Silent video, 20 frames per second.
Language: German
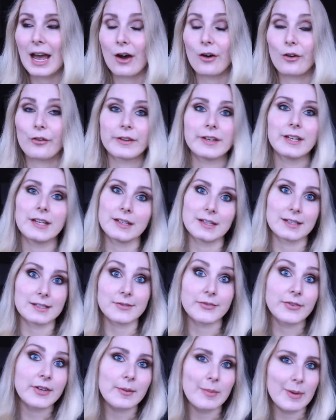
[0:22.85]
auch wenn ihr
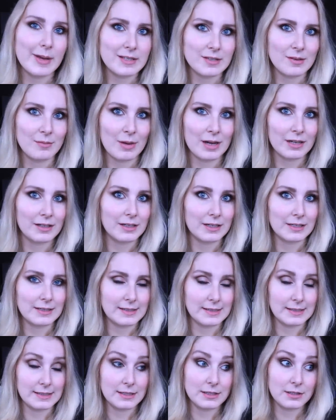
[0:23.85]
das viel besser macht
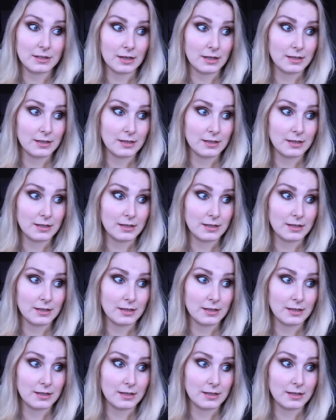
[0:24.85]
als ich,